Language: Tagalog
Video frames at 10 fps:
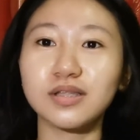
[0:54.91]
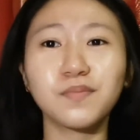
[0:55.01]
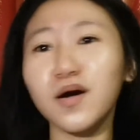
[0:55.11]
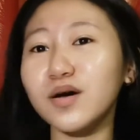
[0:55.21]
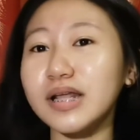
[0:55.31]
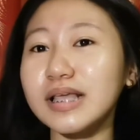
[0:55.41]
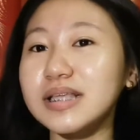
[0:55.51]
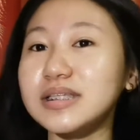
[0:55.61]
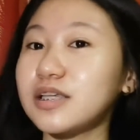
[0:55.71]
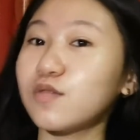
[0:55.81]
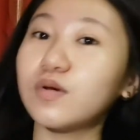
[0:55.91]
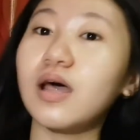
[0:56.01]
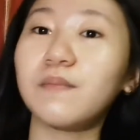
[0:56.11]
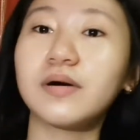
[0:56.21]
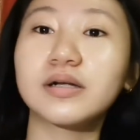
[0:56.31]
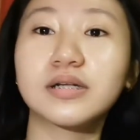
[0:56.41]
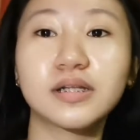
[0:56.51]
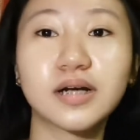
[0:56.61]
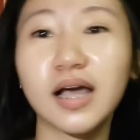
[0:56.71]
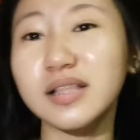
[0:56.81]
Di ba, Regis? Ano, wala pang,
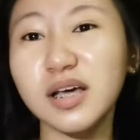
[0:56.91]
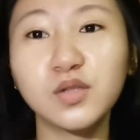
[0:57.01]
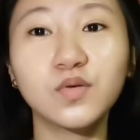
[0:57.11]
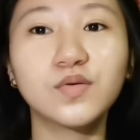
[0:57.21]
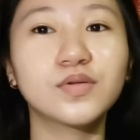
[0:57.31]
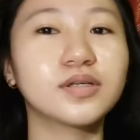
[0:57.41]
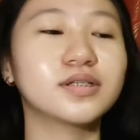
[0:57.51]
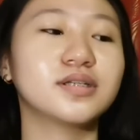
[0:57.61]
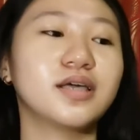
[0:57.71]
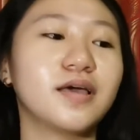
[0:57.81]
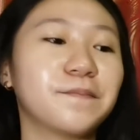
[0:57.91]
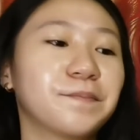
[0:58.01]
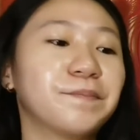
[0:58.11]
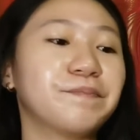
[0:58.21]
like, eh, ano, tapos yan.